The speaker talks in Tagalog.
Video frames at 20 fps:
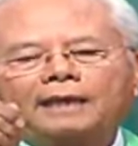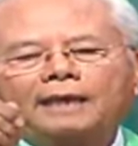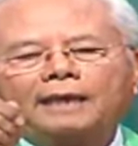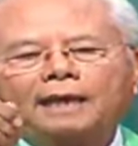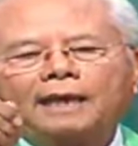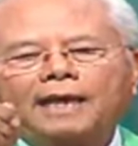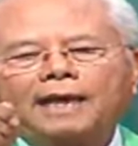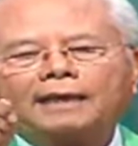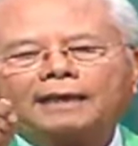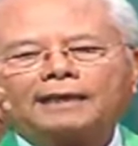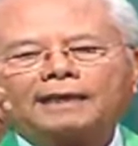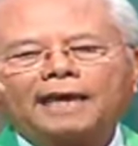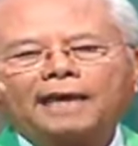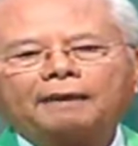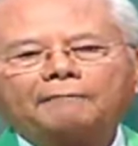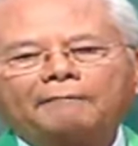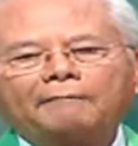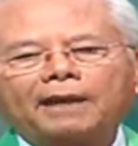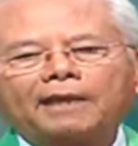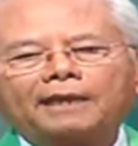at ang
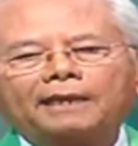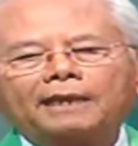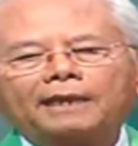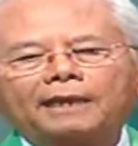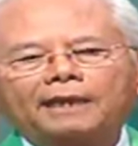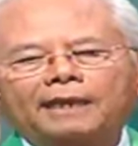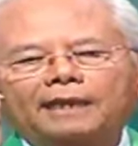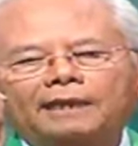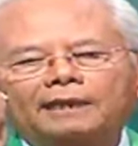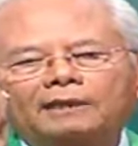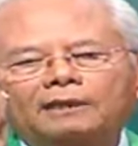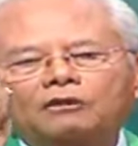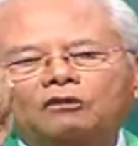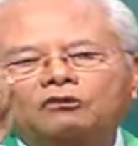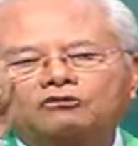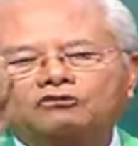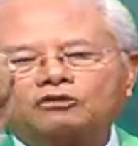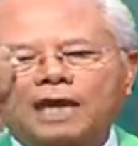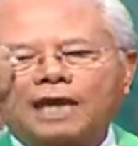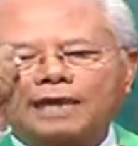pandinig doon
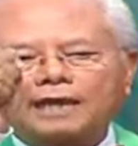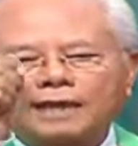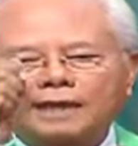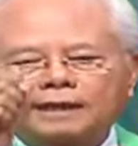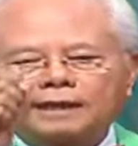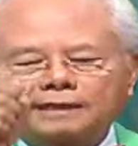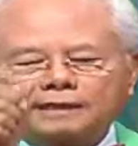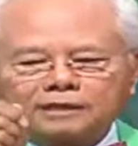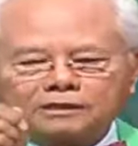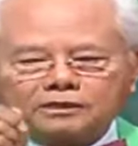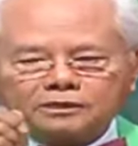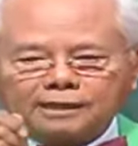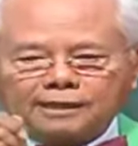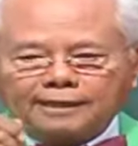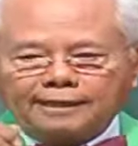sa aking teacher.